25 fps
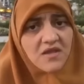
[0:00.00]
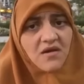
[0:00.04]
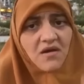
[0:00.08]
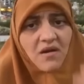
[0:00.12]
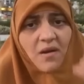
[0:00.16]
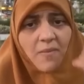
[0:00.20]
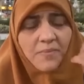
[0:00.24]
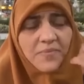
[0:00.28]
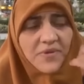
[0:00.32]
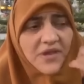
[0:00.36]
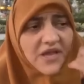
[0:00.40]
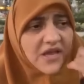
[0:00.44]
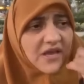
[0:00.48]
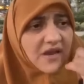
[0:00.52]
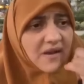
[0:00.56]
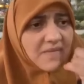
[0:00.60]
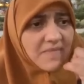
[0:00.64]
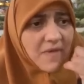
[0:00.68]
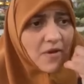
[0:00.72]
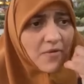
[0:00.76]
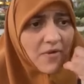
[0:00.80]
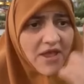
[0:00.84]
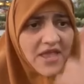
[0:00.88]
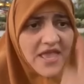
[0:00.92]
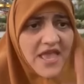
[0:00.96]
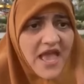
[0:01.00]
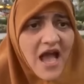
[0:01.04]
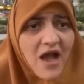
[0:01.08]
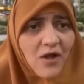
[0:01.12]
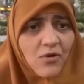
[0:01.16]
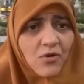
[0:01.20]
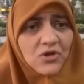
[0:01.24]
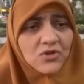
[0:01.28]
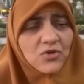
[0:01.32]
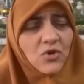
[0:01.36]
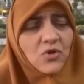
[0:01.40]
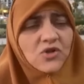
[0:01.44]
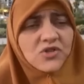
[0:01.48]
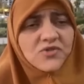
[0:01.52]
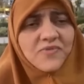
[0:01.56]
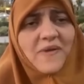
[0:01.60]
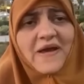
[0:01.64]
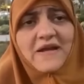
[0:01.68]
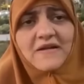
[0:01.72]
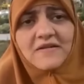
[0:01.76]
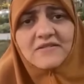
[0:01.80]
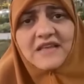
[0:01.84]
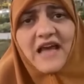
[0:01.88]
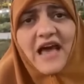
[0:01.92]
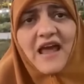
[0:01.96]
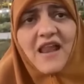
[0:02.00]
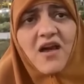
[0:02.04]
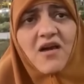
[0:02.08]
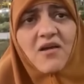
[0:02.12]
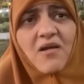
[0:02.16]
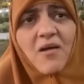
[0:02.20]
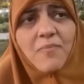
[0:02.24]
يا رب يكرمنا واياك وادعو الله سبحانه وتعالى